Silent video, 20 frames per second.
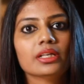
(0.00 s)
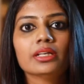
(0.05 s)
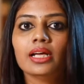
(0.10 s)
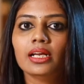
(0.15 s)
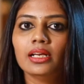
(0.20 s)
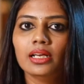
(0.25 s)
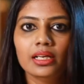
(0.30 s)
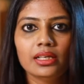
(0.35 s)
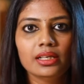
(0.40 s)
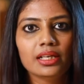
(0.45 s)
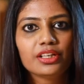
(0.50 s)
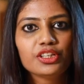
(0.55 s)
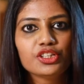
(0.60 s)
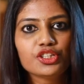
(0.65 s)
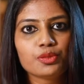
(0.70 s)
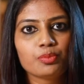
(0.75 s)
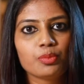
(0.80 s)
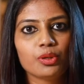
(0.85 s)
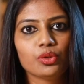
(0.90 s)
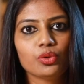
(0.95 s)
சரி நல்லா
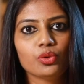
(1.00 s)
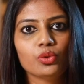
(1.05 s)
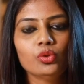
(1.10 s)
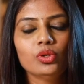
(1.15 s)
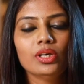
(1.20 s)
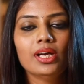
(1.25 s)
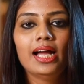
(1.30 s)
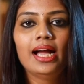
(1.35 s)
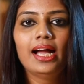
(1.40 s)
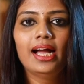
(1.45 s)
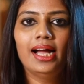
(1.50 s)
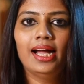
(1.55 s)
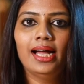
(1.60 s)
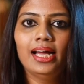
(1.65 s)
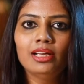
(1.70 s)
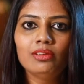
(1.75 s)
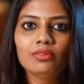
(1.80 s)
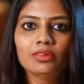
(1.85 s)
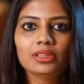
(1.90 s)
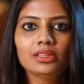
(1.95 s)
நரிஷ் பண்ணும்
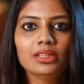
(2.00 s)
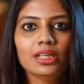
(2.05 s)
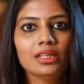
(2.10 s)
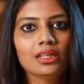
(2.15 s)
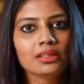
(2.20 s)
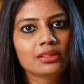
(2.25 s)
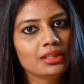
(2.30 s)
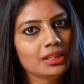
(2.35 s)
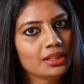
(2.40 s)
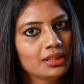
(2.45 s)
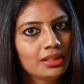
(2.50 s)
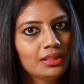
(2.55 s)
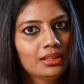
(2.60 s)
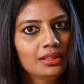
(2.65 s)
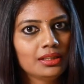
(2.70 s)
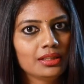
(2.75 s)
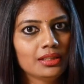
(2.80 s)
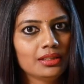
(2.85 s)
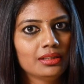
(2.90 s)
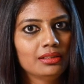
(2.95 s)
ஹேர் வந்து நல்லா திக்கன
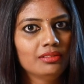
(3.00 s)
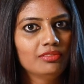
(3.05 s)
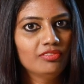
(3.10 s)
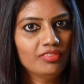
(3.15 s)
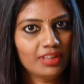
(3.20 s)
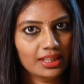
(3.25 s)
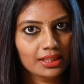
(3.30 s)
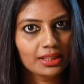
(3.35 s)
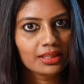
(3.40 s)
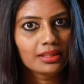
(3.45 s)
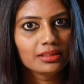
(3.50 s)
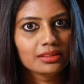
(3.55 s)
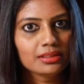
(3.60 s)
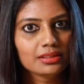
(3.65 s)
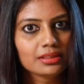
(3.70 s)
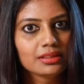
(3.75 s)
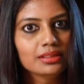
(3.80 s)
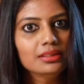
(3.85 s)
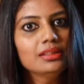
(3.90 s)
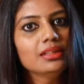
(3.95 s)

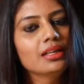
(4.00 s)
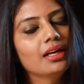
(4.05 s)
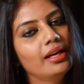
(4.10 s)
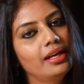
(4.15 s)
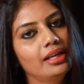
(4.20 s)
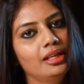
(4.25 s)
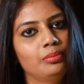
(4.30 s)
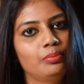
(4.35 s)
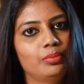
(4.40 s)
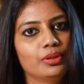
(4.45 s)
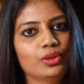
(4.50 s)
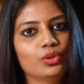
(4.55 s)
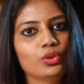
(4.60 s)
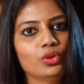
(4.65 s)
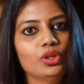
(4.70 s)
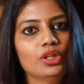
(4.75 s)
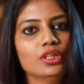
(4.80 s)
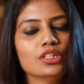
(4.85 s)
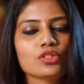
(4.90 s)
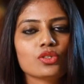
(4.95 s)
வளர்கிறதுக்கு ஹெல்ப்
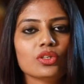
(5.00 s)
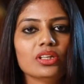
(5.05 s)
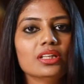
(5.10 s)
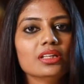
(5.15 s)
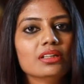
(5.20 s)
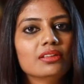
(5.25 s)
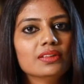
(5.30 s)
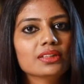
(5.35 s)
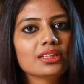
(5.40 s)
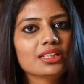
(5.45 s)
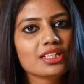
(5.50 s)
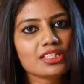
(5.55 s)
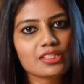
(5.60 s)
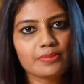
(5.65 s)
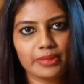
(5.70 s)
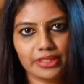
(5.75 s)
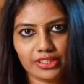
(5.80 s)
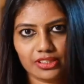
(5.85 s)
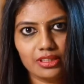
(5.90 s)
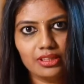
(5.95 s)
பண்ணும் ஸோ இதுக்கு வந்து நான்
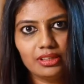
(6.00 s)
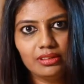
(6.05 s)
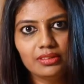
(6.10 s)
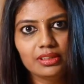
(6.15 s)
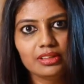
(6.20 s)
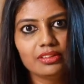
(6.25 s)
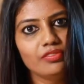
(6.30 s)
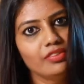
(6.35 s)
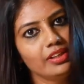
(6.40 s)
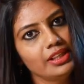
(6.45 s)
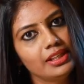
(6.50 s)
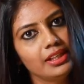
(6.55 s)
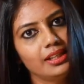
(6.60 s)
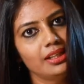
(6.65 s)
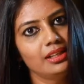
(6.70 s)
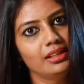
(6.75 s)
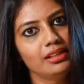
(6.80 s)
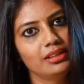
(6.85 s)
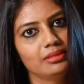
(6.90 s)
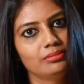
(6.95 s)
ஸ்பெஷலாக வந்து
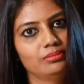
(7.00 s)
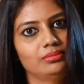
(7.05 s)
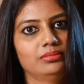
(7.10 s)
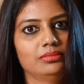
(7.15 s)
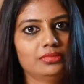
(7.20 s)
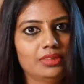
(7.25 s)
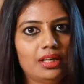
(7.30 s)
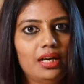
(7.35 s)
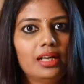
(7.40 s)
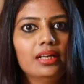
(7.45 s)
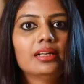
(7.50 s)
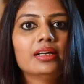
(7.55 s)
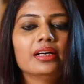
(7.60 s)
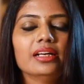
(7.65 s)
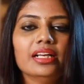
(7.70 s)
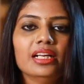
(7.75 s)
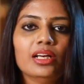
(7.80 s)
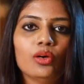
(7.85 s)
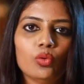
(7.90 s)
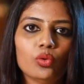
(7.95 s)
வீட்லேயே
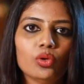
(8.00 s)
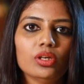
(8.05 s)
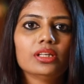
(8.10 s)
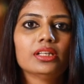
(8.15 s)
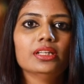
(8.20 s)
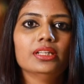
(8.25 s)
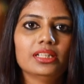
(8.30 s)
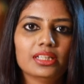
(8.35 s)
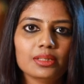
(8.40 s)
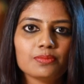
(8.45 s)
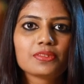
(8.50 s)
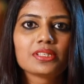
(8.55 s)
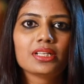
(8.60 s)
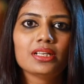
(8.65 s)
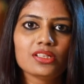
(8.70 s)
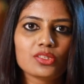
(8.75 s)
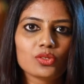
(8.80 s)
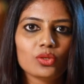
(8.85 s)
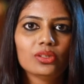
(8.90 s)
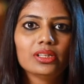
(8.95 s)
ஆல்ரெடி நான் உங்களுக்கு இந்த டிப்ஸ்
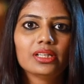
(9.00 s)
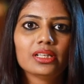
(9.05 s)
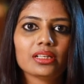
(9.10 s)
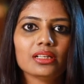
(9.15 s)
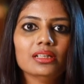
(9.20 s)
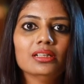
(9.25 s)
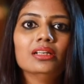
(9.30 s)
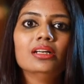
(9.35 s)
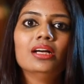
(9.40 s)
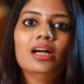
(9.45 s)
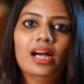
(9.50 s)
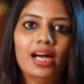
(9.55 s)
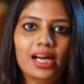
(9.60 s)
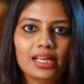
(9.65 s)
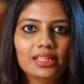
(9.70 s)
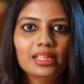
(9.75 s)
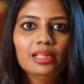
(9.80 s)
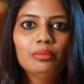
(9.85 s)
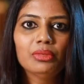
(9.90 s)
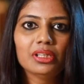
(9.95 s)
எல்லாம் சொல்லியிருக்கேன்
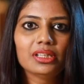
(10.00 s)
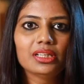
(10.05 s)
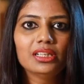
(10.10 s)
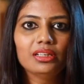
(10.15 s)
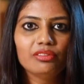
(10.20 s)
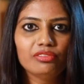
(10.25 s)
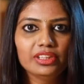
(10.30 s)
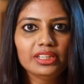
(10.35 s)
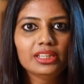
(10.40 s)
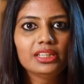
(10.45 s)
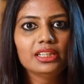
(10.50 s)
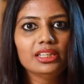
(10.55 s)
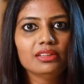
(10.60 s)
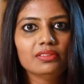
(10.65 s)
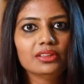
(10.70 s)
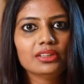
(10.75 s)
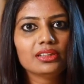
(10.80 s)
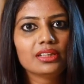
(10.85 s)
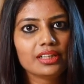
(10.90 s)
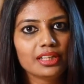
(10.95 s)
அதே மாதிரி நான் வீட்லேயே
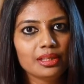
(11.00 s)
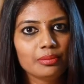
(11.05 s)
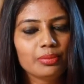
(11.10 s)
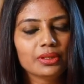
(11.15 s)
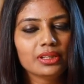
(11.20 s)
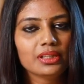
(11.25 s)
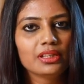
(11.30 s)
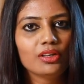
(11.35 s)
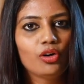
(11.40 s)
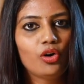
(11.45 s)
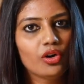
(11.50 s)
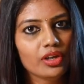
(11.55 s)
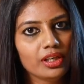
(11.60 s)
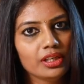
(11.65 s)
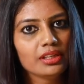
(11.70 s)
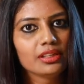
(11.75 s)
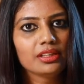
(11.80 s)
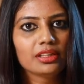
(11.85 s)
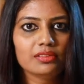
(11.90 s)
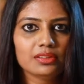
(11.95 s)
வந்துட்டு ரெடி பண்ண
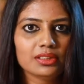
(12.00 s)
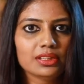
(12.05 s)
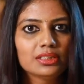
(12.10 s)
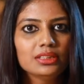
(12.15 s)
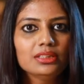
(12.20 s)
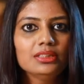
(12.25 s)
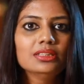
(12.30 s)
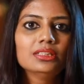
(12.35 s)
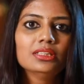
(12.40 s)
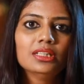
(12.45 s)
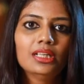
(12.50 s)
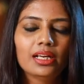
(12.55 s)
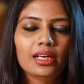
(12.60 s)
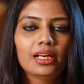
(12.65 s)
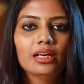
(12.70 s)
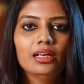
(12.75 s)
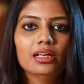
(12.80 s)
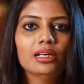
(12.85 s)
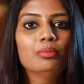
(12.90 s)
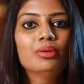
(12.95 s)
ஆயிலில் தான் வந்துட்டு
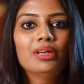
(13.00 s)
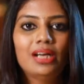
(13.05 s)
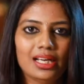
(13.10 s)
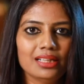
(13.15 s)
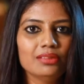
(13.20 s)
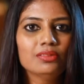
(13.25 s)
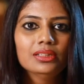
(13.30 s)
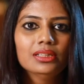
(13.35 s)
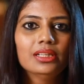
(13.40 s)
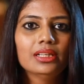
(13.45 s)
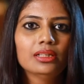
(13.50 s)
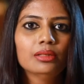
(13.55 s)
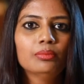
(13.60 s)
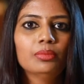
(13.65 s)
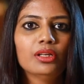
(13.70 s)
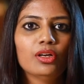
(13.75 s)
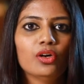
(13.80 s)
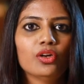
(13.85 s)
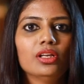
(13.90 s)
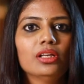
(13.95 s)
நான் ஹர்பல் அது வந்து
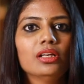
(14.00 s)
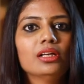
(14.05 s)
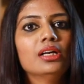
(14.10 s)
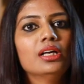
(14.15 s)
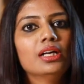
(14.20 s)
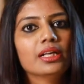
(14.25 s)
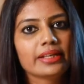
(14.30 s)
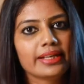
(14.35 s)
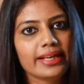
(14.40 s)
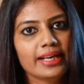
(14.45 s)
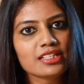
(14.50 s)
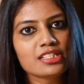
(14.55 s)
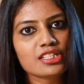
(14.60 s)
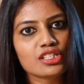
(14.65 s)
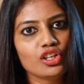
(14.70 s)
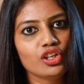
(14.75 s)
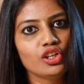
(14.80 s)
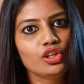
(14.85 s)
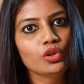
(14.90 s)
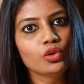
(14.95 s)
ஹர்பல் ஆயில்
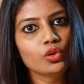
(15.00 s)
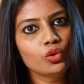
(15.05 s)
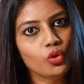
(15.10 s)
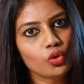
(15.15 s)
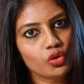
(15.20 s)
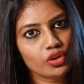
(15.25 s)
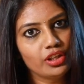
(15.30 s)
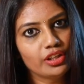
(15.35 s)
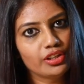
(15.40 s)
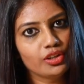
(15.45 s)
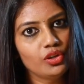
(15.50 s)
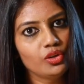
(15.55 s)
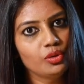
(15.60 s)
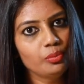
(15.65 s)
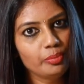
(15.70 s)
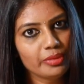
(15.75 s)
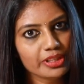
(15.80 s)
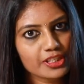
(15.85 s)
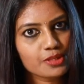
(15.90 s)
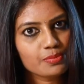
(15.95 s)
கேஸ்ட் ஆயிலும் கோகோனட்
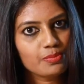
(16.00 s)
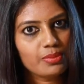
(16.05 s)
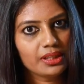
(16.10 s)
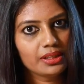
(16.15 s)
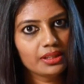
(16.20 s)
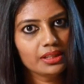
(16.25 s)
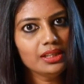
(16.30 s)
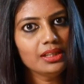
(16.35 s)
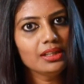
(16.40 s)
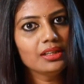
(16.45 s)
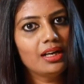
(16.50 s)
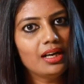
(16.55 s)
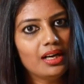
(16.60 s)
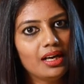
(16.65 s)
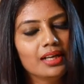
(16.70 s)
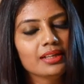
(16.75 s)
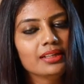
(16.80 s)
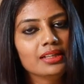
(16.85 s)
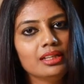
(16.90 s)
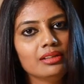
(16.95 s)
ஆயிலும் மிக்ஸ் பண்ணி
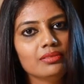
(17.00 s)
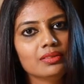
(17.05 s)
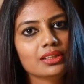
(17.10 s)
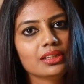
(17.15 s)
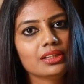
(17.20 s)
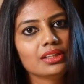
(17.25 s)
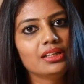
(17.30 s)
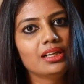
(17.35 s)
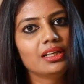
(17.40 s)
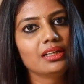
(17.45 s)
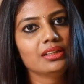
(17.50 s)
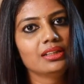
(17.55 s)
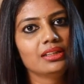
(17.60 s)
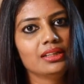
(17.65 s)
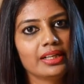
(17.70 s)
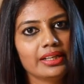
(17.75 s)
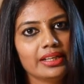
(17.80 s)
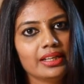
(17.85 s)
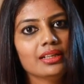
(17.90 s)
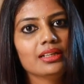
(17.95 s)
அதில் வந்துட்டு நான்
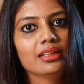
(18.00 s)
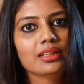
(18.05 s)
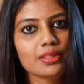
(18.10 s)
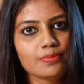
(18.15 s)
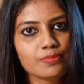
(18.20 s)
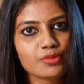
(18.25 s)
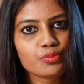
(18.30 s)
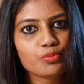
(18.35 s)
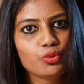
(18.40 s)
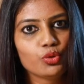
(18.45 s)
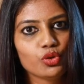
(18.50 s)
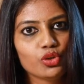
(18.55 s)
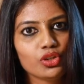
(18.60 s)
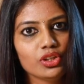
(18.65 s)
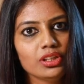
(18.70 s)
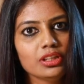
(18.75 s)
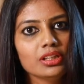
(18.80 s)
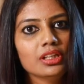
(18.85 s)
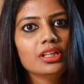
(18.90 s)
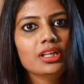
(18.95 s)
நிறையா ஹர்ப்ஸ் போட்டு
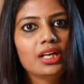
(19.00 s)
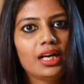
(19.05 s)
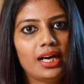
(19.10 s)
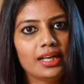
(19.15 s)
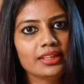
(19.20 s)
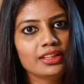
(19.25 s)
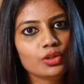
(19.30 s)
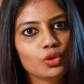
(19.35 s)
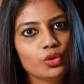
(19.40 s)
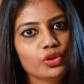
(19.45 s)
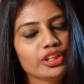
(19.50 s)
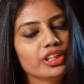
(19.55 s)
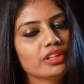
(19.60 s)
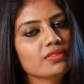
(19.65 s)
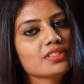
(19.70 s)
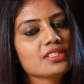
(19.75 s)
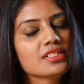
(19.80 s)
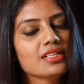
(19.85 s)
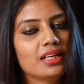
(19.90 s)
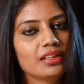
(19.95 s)
அதை கொதிக்க
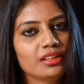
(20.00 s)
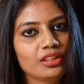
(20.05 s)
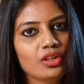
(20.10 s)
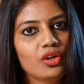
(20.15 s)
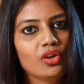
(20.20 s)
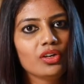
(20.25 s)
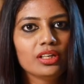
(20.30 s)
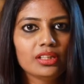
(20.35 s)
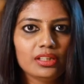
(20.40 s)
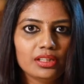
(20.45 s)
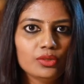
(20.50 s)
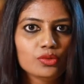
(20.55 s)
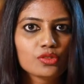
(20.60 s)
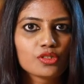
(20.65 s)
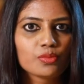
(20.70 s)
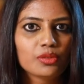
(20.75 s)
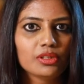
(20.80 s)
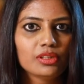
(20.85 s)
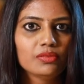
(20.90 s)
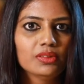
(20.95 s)
வச்சு அந்த ஆயிலை தான்
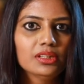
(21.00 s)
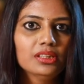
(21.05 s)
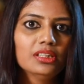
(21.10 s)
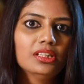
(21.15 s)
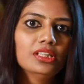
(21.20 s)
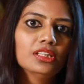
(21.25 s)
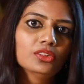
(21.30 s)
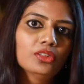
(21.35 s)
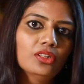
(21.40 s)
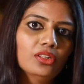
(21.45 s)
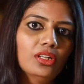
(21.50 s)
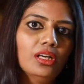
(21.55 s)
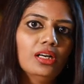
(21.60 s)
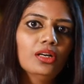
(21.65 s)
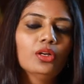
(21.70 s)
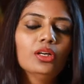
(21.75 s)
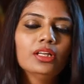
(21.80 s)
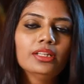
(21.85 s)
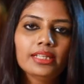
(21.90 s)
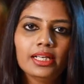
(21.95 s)
யூஸ் பண்ணுவேன் ஸோ அந்த
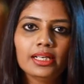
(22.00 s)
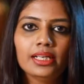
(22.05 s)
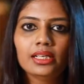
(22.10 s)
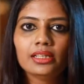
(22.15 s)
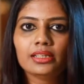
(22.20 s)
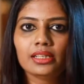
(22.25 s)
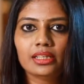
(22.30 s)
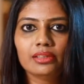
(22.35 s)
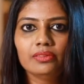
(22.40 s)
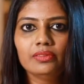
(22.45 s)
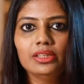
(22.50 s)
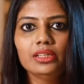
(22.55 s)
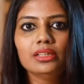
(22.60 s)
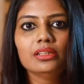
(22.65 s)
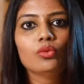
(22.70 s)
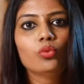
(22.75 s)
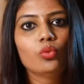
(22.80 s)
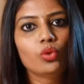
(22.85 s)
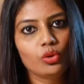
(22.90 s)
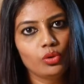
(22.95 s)
ஆயிலை தலையில் தடவி
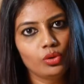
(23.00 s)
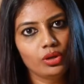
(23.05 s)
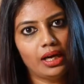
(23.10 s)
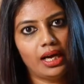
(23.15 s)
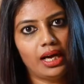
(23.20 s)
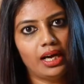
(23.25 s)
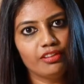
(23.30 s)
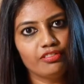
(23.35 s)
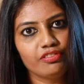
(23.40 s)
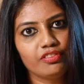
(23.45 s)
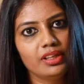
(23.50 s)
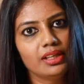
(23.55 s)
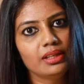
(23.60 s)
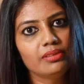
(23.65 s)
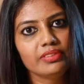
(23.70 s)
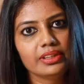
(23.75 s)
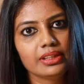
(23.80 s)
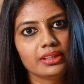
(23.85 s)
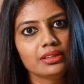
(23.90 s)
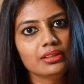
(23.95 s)
ஒரு ஹாஃப் அன்
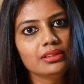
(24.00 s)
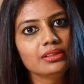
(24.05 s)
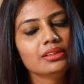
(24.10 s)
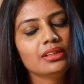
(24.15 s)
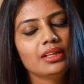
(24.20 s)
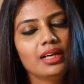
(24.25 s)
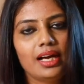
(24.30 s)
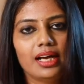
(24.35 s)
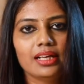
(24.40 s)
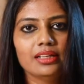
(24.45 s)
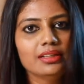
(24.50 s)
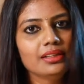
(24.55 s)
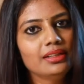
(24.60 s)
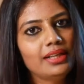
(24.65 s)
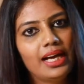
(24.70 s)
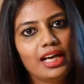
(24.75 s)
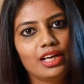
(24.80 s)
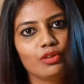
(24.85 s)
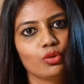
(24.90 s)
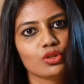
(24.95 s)
ஹவர் விட்டு அண்ட் தென்
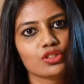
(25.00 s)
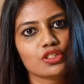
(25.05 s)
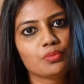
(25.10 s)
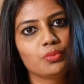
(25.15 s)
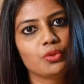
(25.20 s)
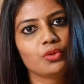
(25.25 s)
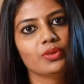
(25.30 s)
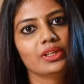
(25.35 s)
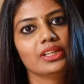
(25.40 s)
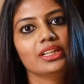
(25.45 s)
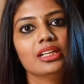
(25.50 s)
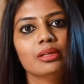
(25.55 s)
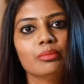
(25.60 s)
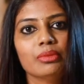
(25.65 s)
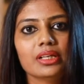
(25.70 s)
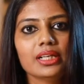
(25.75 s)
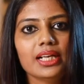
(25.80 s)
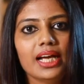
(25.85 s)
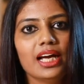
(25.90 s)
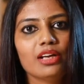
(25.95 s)
ஹேர் வாஷ் போவேன் இந்த
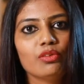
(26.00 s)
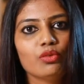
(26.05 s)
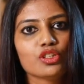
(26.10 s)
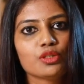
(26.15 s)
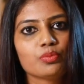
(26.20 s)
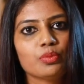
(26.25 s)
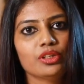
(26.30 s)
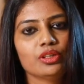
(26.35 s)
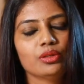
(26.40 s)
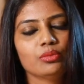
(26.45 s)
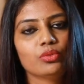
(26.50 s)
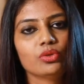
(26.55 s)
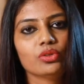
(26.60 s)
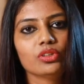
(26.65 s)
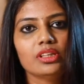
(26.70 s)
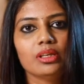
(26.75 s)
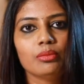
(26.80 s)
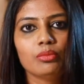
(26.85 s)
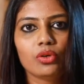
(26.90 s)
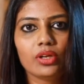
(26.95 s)
மாதிரி ஹேர் வாஷ் பண்ணும்போது
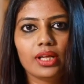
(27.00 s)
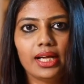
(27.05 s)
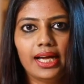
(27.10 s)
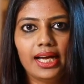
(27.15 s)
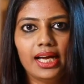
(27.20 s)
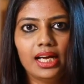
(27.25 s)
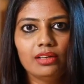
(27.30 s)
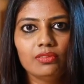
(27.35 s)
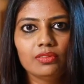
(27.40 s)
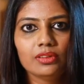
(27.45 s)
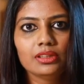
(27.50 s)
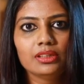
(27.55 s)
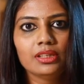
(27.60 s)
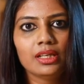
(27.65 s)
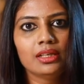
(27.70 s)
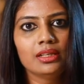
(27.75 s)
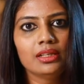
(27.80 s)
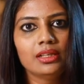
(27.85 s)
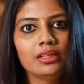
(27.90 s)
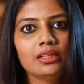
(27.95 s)
நம்மளோட ஹேர் வந்து
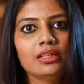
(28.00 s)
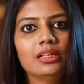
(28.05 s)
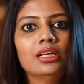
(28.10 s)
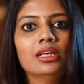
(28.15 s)
நல்லா